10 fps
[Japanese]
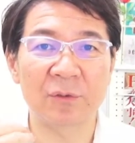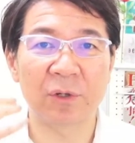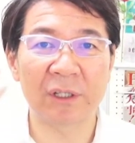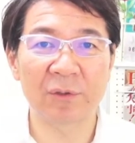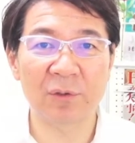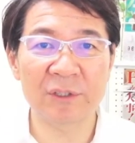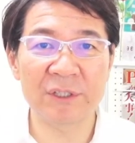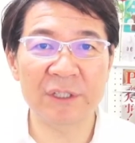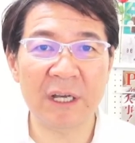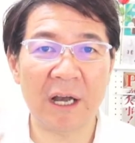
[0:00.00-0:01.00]
これどっ
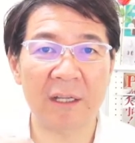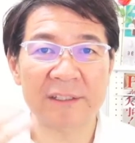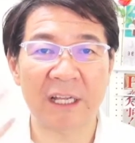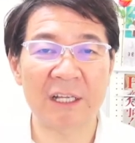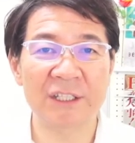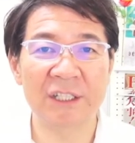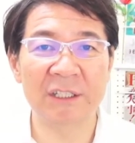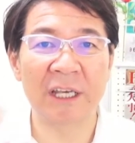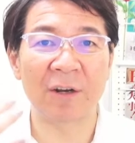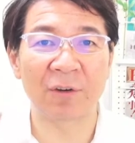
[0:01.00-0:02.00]
ちが正しいん
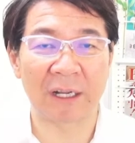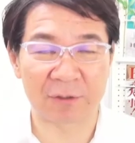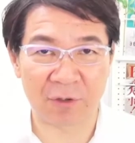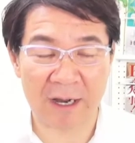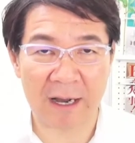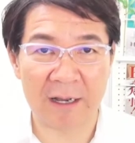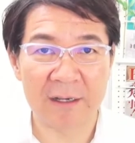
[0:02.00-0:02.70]
やろかとか、